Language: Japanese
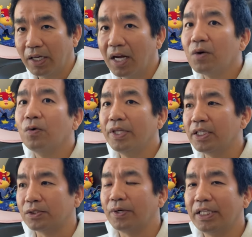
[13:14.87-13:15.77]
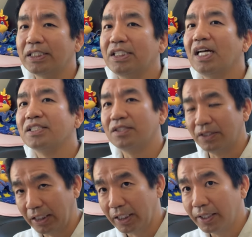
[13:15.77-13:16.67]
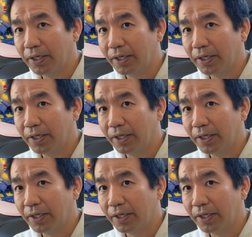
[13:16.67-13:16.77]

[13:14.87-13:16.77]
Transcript: 過去にそれで知らずに、